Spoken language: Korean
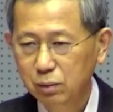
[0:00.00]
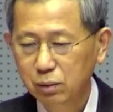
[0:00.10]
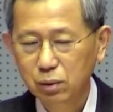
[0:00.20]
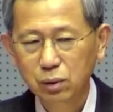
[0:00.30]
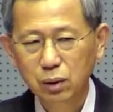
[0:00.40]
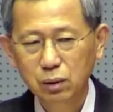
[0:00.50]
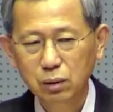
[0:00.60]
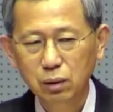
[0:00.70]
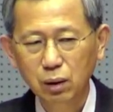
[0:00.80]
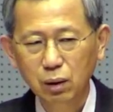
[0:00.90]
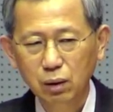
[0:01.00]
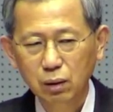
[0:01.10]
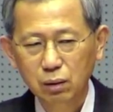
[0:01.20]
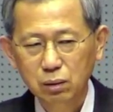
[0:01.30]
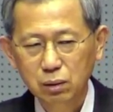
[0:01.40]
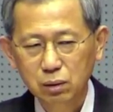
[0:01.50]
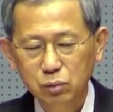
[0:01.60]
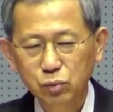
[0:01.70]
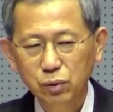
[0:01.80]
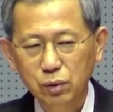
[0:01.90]
그러니까는 어,
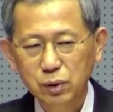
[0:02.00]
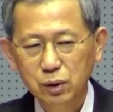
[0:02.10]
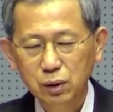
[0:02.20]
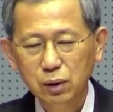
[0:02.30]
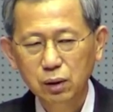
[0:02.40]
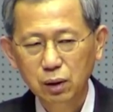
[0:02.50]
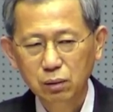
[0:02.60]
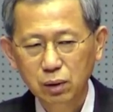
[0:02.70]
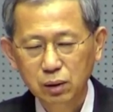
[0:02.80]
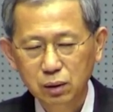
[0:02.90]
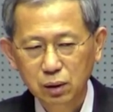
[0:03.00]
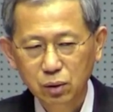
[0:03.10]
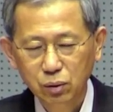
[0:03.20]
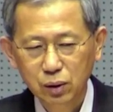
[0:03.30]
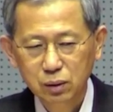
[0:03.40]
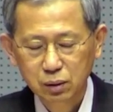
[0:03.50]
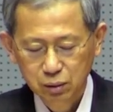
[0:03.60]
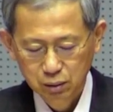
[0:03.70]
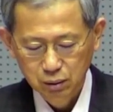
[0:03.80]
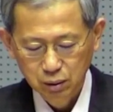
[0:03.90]
음부의 관세를 이긴다라고 하는 이
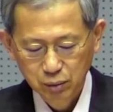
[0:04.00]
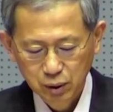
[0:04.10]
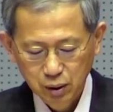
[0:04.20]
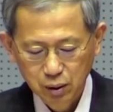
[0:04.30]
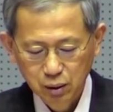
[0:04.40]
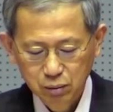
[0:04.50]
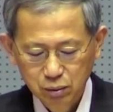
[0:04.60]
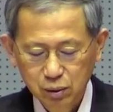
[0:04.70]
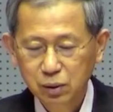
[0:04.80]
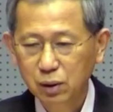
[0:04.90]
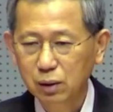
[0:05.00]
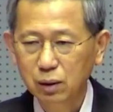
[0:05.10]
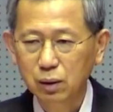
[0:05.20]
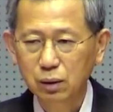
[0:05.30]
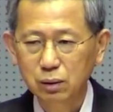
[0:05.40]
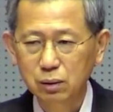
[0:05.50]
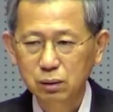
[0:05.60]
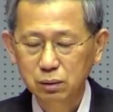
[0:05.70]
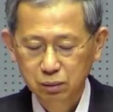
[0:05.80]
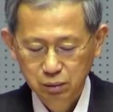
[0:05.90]
교회는 얼마나 강하고 튼튼한가.
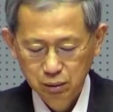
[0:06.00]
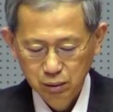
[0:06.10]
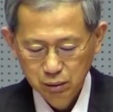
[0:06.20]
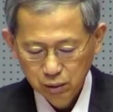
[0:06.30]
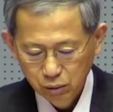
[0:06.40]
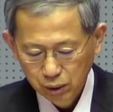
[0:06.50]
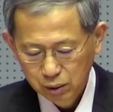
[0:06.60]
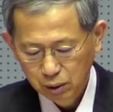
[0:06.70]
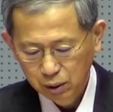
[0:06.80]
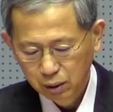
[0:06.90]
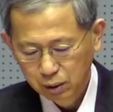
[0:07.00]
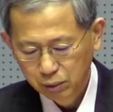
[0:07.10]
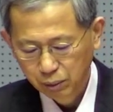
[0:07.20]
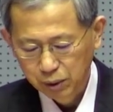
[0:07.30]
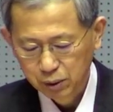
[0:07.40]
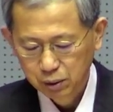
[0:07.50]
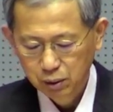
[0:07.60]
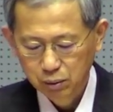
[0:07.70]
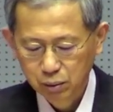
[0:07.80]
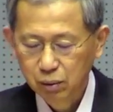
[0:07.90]
교회는 하나님의
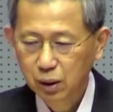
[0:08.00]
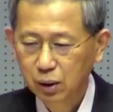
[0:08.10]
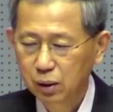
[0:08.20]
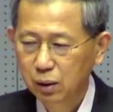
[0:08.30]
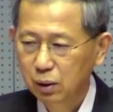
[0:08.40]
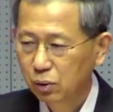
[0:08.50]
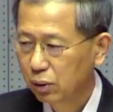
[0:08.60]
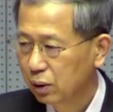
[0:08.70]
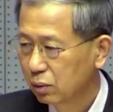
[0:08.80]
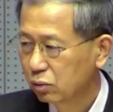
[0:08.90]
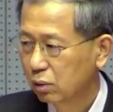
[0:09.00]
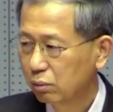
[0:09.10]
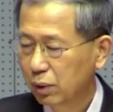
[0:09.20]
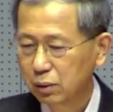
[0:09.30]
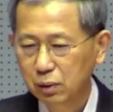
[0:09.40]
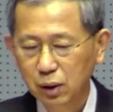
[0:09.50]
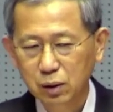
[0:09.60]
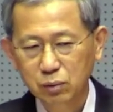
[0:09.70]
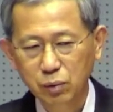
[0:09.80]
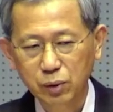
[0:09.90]
백성들이고, 교회는 구원받은
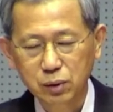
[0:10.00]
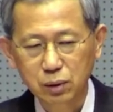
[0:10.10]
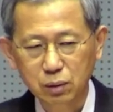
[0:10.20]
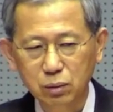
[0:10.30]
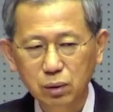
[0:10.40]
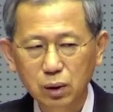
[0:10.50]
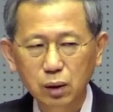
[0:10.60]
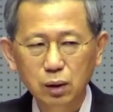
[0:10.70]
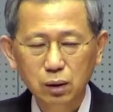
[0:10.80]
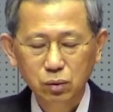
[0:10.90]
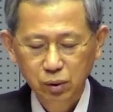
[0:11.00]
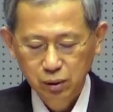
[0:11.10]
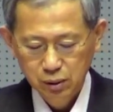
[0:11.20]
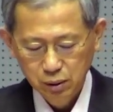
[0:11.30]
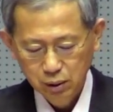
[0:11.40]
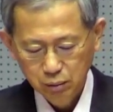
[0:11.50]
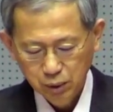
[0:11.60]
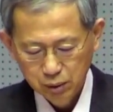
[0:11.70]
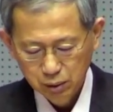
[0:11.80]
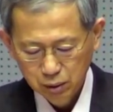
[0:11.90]
하나님의 백성이고, 교회는
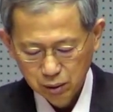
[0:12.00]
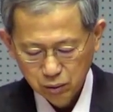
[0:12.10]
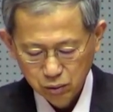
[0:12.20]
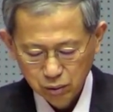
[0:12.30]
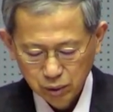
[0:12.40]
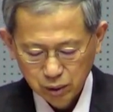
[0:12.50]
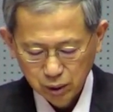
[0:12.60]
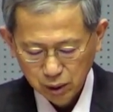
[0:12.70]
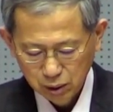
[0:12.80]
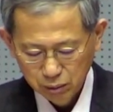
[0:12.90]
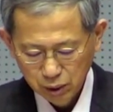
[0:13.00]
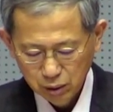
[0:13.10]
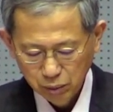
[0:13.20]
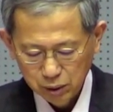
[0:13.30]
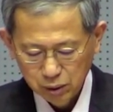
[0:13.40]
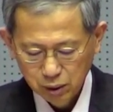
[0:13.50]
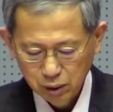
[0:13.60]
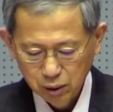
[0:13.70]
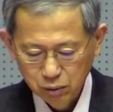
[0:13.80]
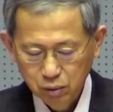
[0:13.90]
선택받은 구원받은 하나님의 백성이
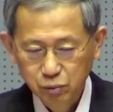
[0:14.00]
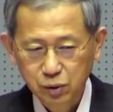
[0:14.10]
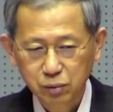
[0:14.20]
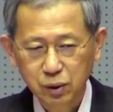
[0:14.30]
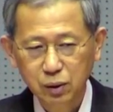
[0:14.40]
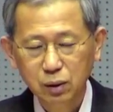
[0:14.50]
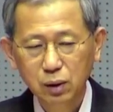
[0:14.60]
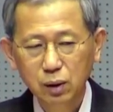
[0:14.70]
되는 줄로 믿습니다.